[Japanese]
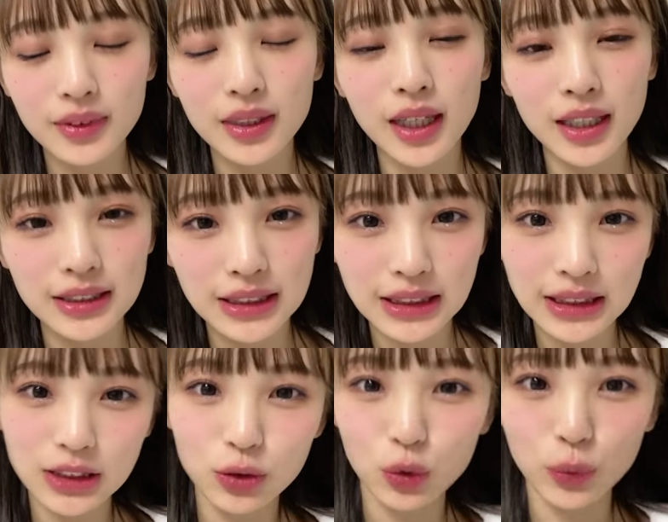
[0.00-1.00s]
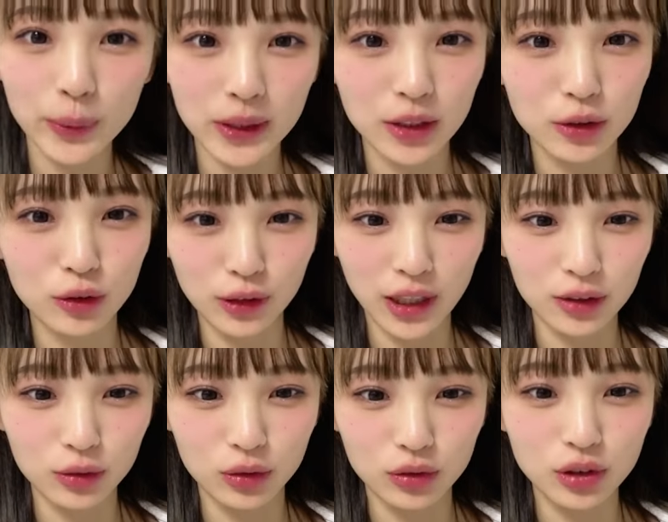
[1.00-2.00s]
配信しようと思ってるのであ
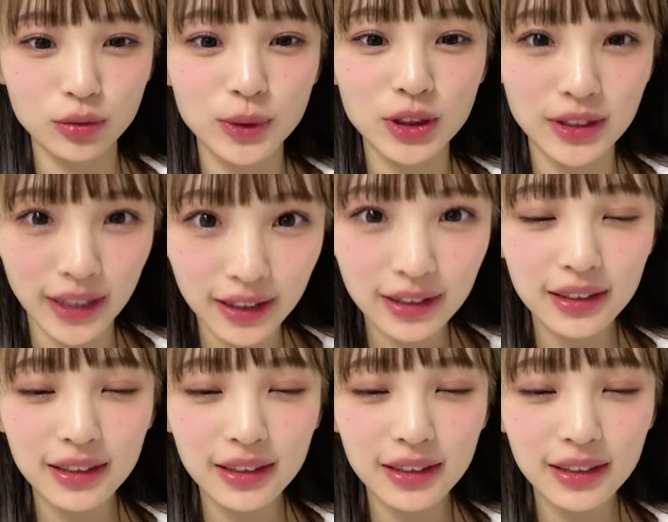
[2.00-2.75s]
のルームスで